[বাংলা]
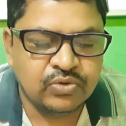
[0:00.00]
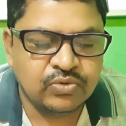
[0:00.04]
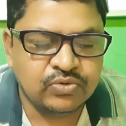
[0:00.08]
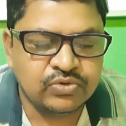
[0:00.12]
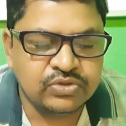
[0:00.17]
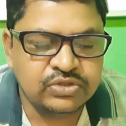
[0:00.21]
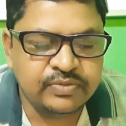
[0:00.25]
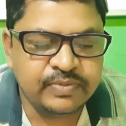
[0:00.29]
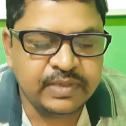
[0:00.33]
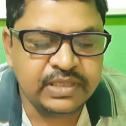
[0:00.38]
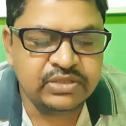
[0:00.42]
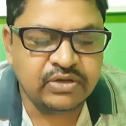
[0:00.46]

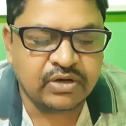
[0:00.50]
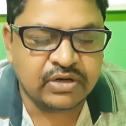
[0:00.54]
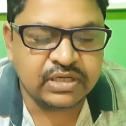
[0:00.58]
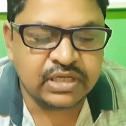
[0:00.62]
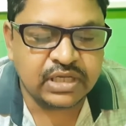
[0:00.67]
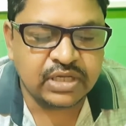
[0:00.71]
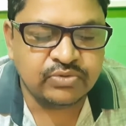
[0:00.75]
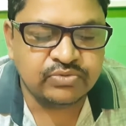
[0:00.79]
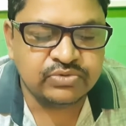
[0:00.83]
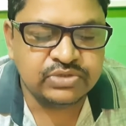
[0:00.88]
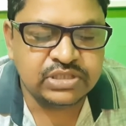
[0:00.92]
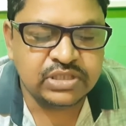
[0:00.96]
উদ্ভিদ
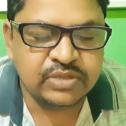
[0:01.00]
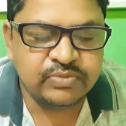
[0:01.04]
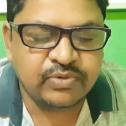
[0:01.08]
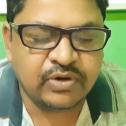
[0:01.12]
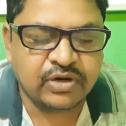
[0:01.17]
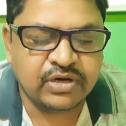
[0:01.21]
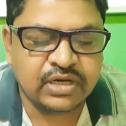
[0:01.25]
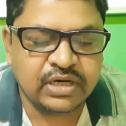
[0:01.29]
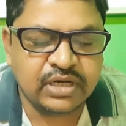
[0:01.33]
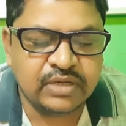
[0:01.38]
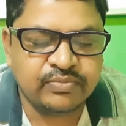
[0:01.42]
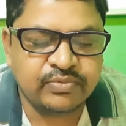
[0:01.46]
অঙ্গে
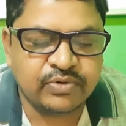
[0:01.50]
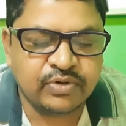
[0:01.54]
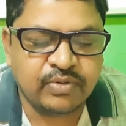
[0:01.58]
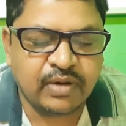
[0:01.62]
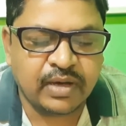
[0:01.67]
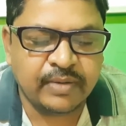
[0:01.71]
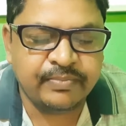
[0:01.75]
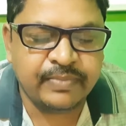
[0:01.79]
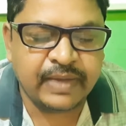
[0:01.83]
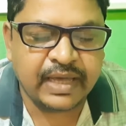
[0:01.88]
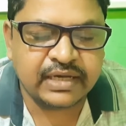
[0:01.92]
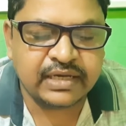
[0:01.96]
উদ্দীপকের
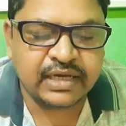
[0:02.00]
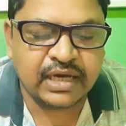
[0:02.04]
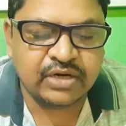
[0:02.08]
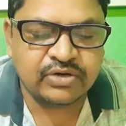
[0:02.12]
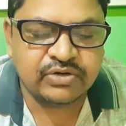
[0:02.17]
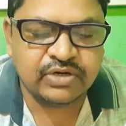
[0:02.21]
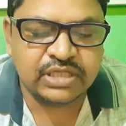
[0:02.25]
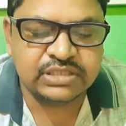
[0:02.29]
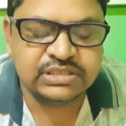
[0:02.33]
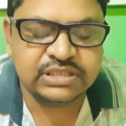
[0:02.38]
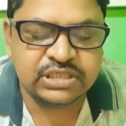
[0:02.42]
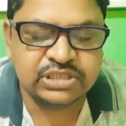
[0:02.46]
প্রভাব ব্যাখ্যা
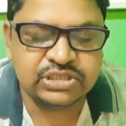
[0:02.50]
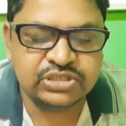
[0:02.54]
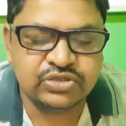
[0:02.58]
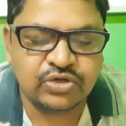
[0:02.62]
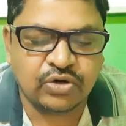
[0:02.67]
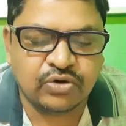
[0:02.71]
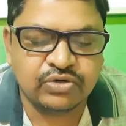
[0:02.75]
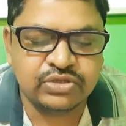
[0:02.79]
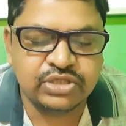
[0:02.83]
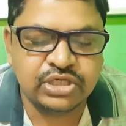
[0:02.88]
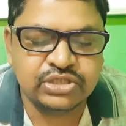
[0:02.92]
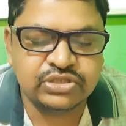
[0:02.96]
করেছেন
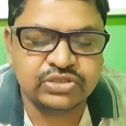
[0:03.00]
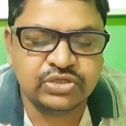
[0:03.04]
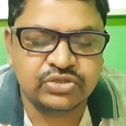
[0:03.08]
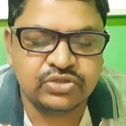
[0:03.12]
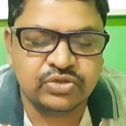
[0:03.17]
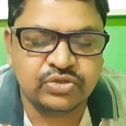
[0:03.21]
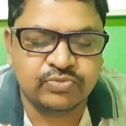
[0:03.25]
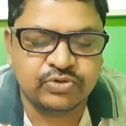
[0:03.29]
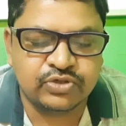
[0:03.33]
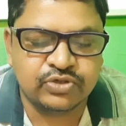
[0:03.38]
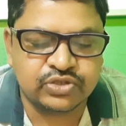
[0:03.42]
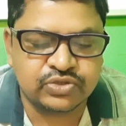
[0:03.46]

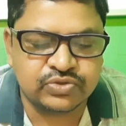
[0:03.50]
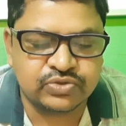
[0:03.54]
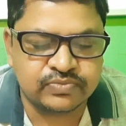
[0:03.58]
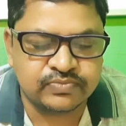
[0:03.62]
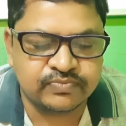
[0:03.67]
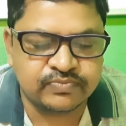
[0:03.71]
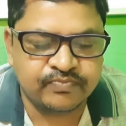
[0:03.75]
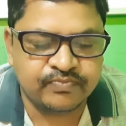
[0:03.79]
জগদীশচন্দ্র বসু